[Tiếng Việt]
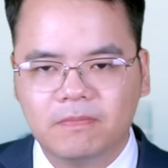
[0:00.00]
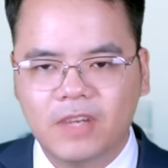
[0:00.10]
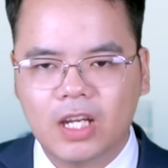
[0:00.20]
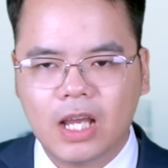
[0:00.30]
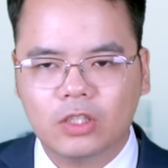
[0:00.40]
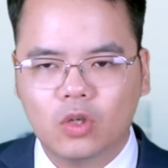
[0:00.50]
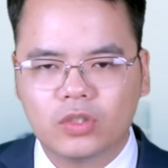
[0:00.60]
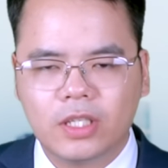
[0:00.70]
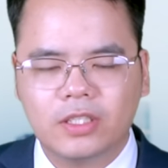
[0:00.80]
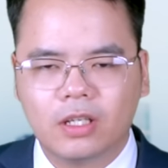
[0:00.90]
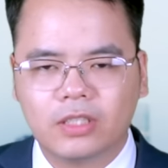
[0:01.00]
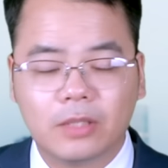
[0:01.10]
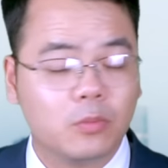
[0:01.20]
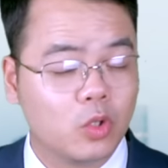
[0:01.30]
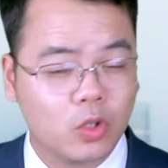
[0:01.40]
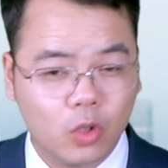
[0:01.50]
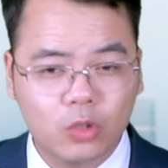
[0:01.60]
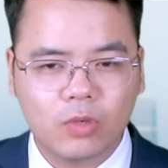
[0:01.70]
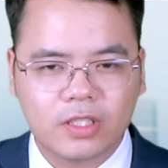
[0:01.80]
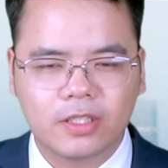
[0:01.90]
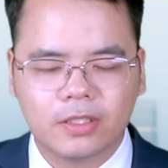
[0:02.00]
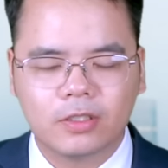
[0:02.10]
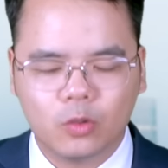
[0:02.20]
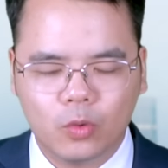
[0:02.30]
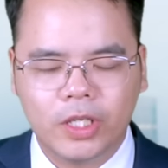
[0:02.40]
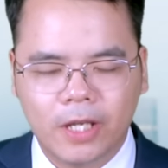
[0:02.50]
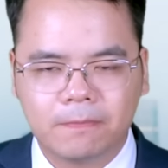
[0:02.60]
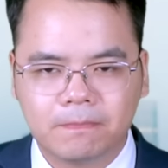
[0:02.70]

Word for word: và NATO sẽ trở thành một khối quân sự ngủ yên.